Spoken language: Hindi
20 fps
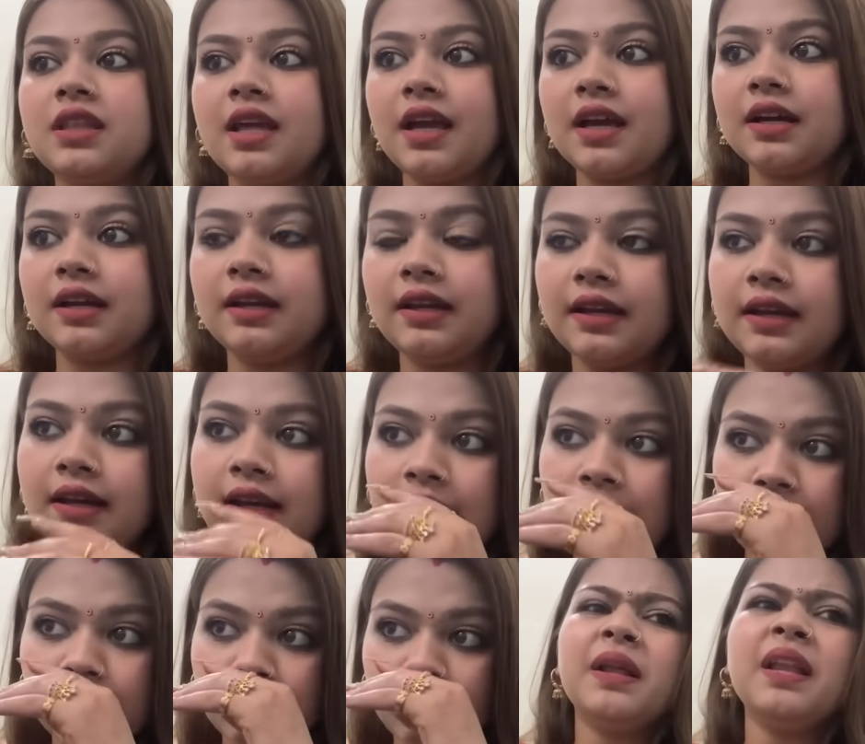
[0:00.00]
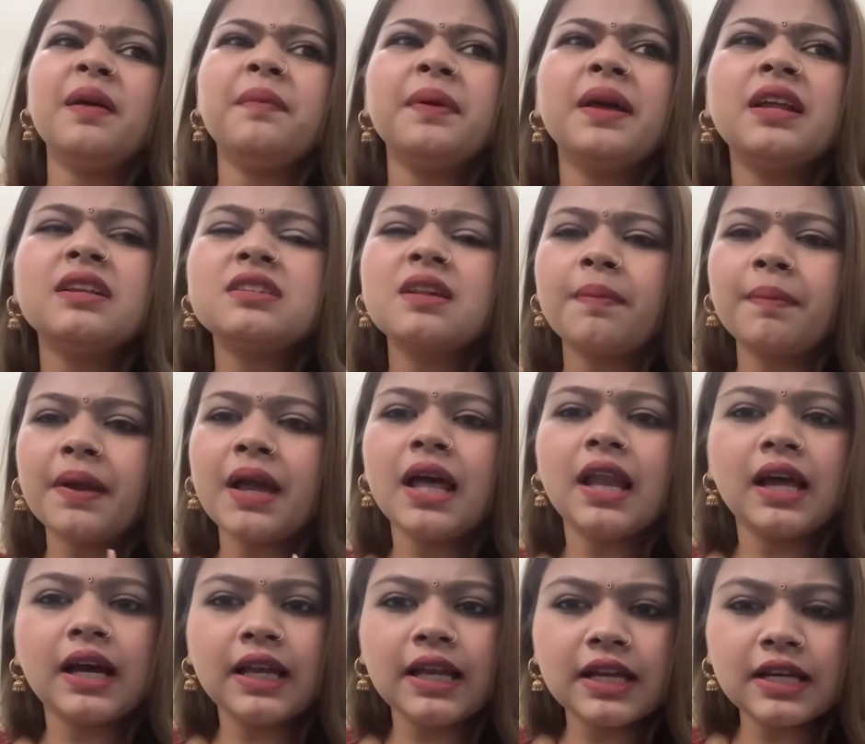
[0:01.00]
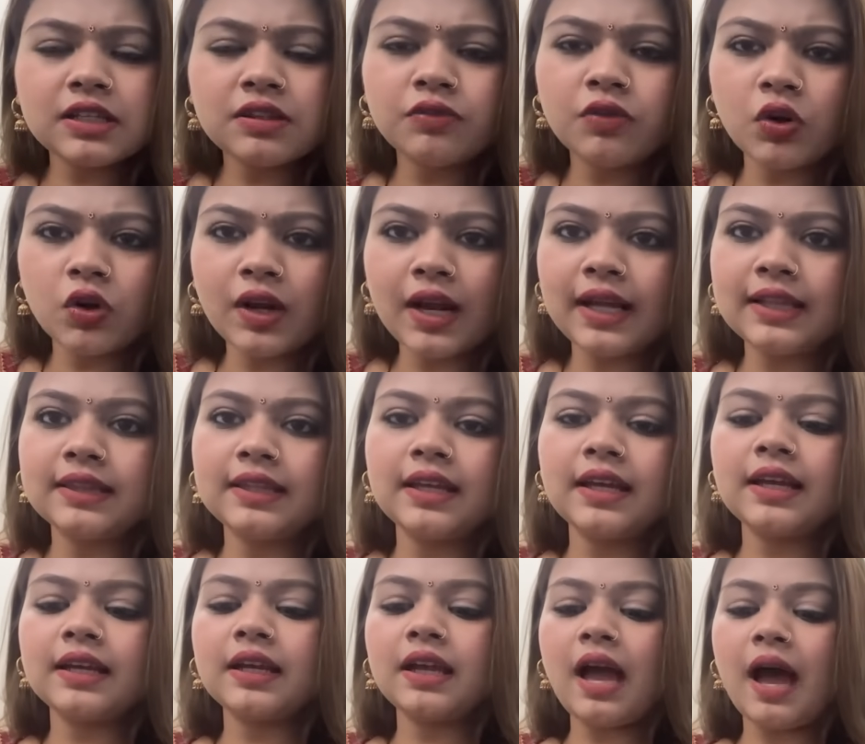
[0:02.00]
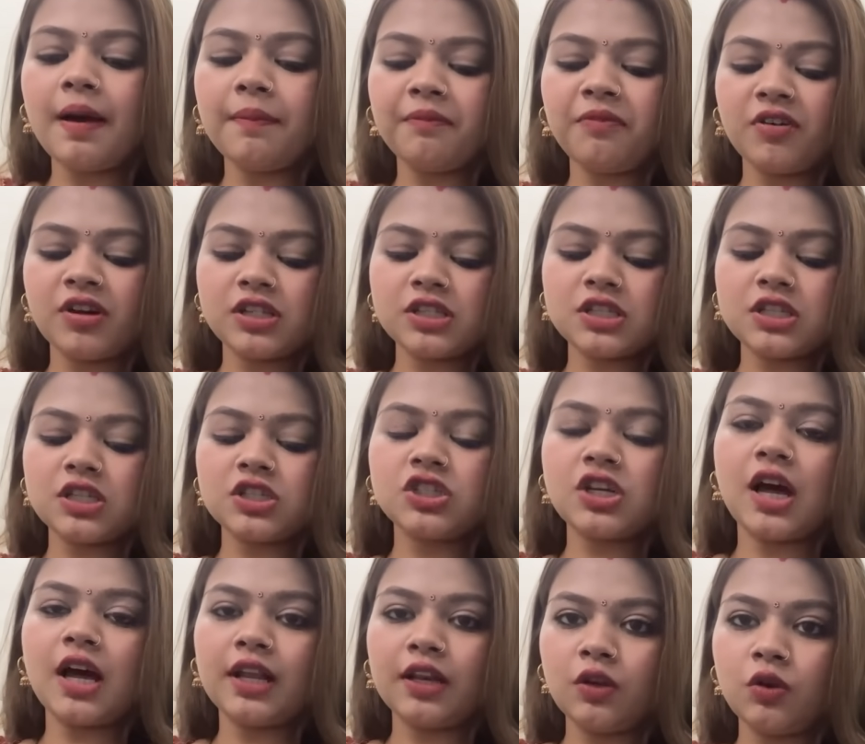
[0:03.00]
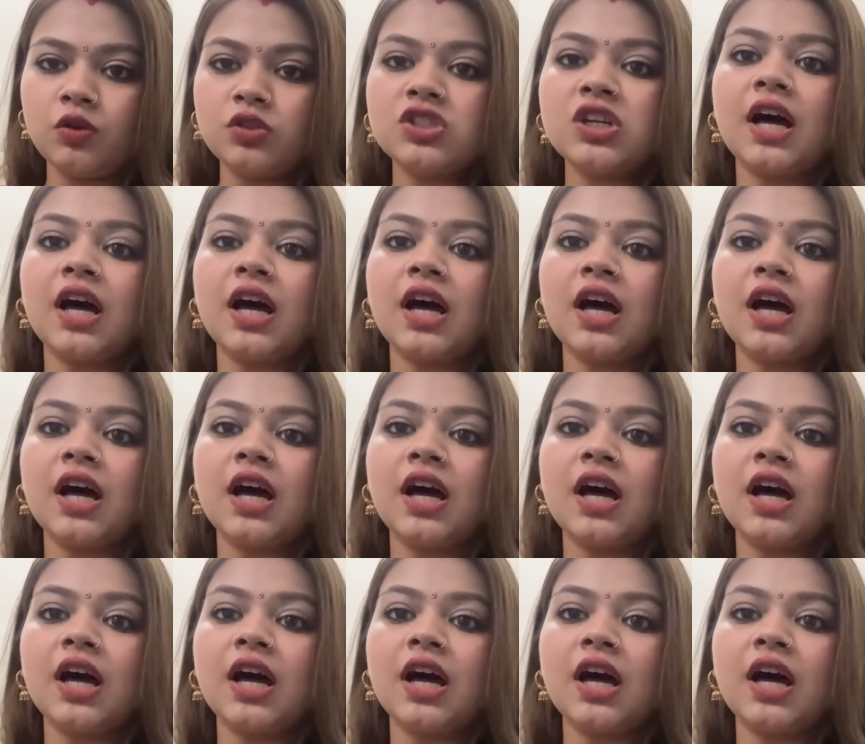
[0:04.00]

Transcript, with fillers: देखने क्योंकि मतलब यार सबके अलग अलग वो रहते हैं कि आप फर्स्ट डे जा रहे हो